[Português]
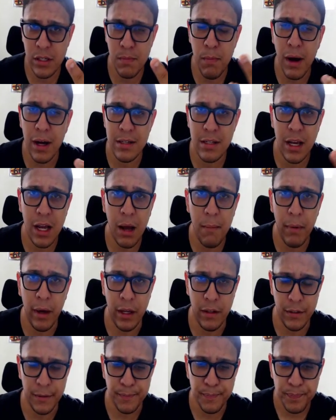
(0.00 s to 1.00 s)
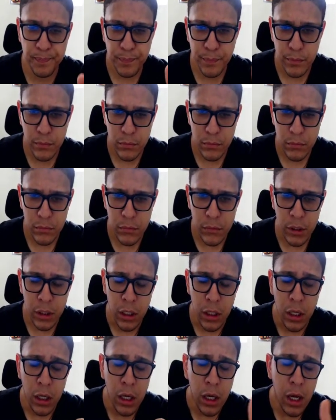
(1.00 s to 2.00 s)
basicamente.
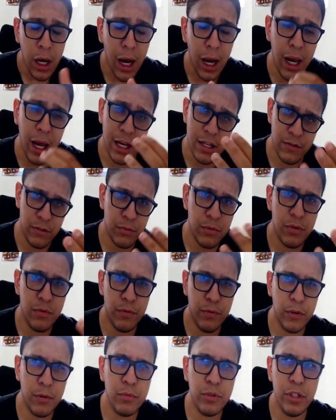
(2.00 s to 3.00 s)
Aliás, vamos, vamos